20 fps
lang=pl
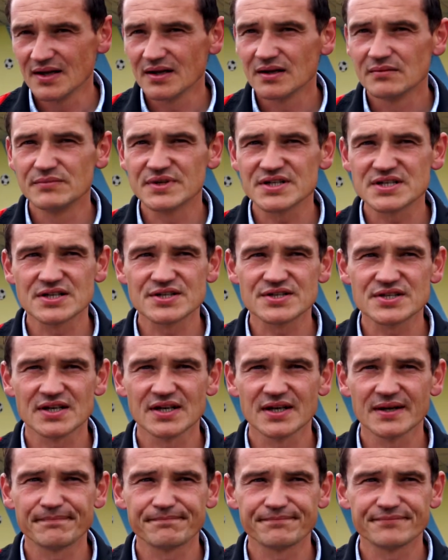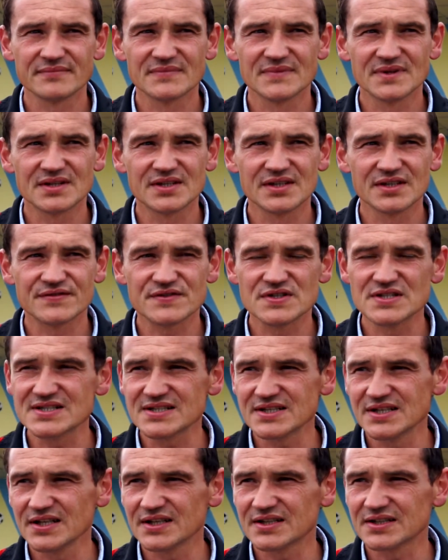Myślę, że mm, tych
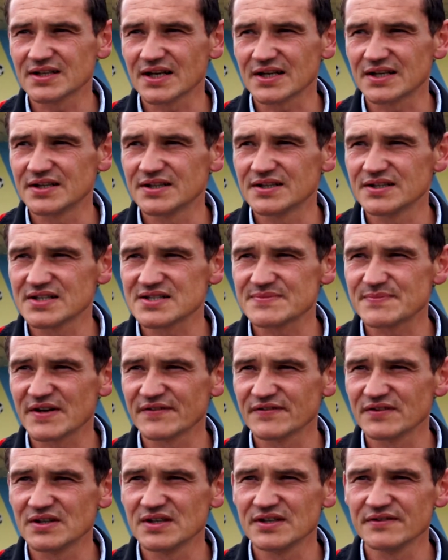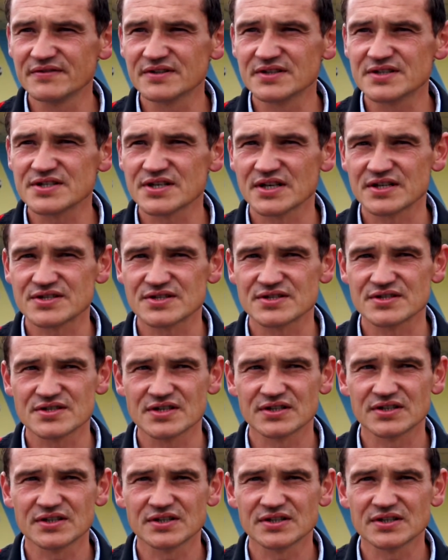wszystkich takich niesprawiedliwych rzeczy,
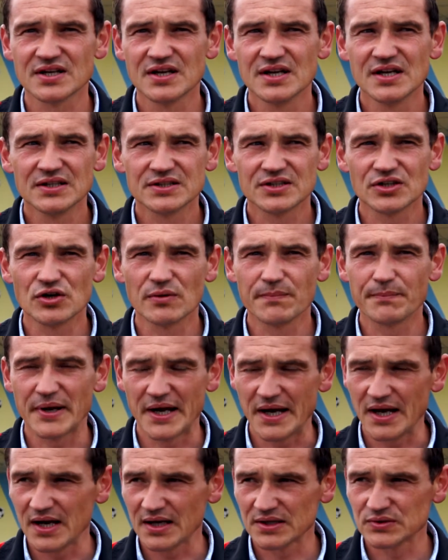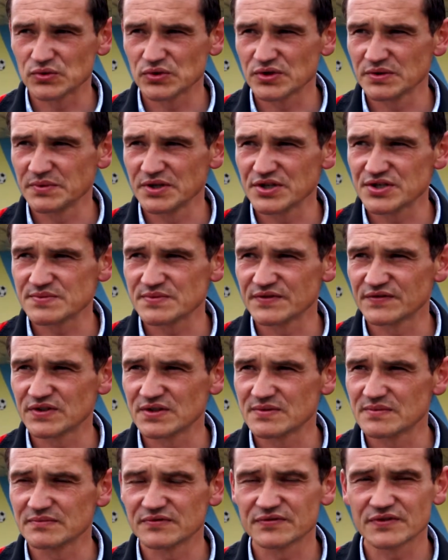że tych, tego pecha, który mieliśmy w,
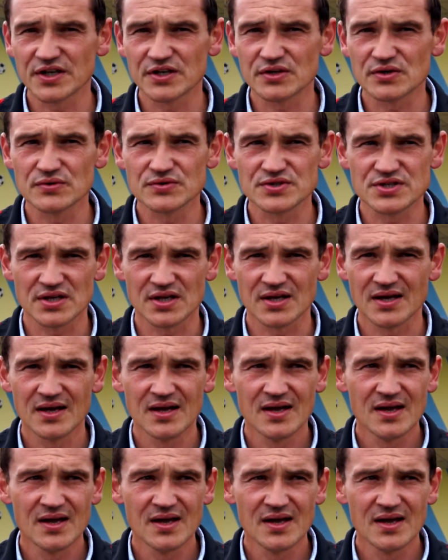tym, w tej rundzie,